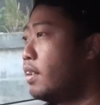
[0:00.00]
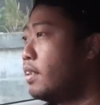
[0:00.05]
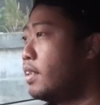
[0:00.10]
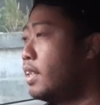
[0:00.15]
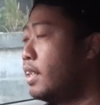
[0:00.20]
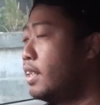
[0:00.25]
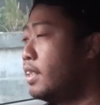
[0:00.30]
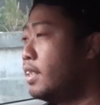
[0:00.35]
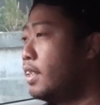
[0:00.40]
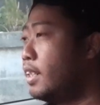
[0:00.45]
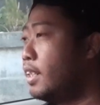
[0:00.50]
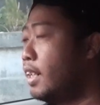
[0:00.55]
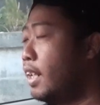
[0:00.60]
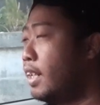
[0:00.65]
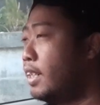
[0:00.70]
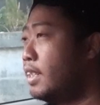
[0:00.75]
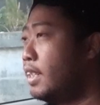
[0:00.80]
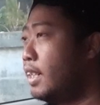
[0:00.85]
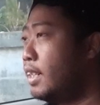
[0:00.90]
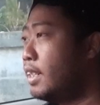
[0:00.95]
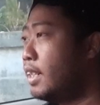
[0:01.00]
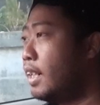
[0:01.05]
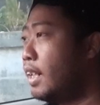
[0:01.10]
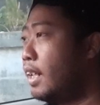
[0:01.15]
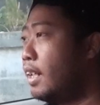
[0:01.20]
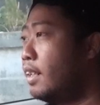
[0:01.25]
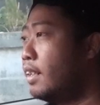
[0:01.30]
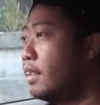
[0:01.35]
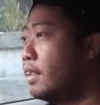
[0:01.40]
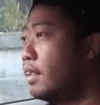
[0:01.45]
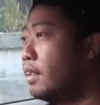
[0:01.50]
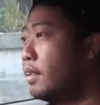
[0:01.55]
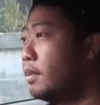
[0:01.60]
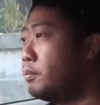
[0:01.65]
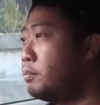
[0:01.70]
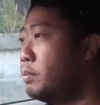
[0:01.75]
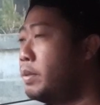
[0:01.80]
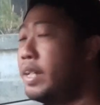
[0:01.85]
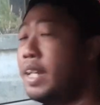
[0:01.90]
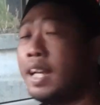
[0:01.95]
ciri-ciri lainnya adalah
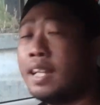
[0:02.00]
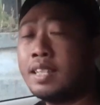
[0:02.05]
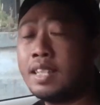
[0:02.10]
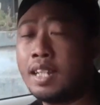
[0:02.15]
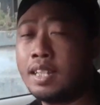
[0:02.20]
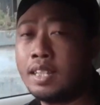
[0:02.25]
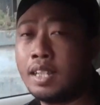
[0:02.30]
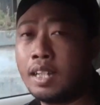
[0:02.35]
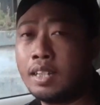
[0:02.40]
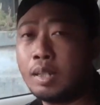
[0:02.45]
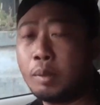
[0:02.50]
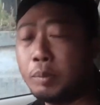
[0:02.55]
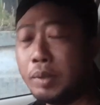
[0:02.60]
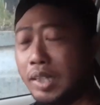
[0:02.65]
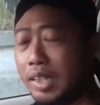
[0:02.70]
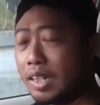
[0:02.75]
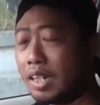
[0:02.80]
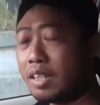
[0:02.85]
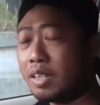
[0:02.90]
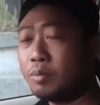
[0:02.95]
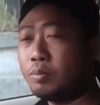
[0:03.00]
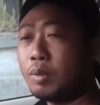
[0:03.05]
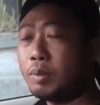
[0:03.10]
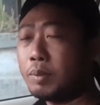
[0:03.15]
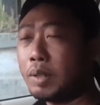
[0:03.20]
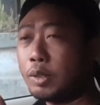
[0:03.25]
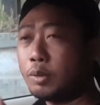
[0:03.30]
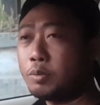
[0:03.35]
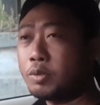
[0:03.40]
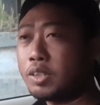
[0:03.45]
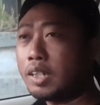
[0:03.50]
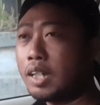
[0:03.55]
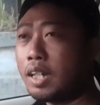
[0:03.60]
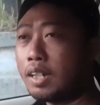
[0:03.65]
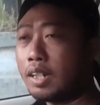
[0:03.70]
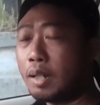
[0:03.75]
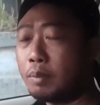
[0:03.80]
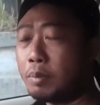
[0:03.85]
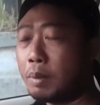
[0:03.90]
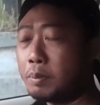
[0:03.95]
biasanya tapi tidak semua batu mustika
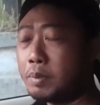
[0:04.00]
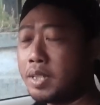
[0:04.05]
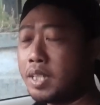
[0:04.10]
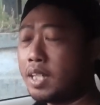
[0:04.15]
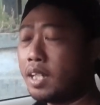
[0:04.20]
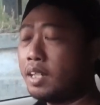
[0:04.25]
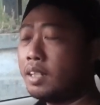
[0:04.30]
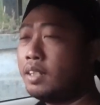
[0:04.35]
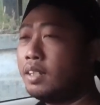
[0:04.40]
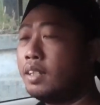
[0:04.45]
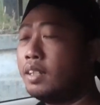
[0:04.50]
kelapa bisa